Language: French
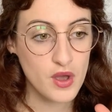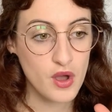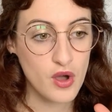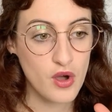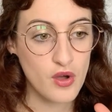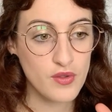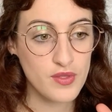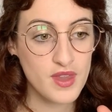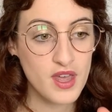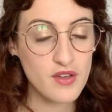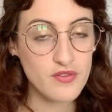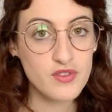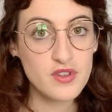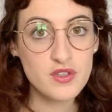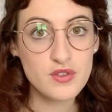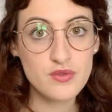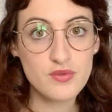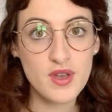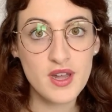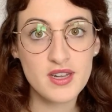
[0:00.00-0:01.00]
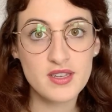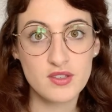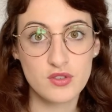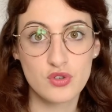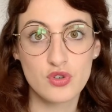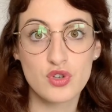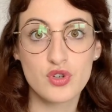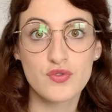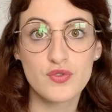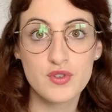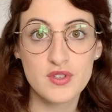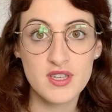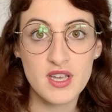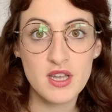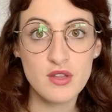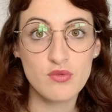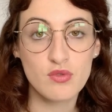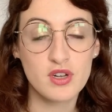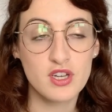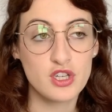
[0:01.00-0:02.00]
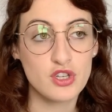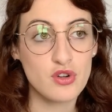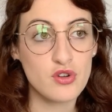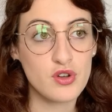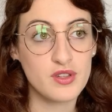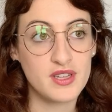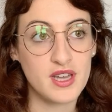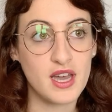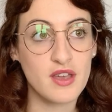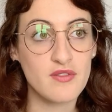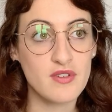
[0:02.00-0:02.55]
en un visuel ce que je faisais. Donc les gens quand,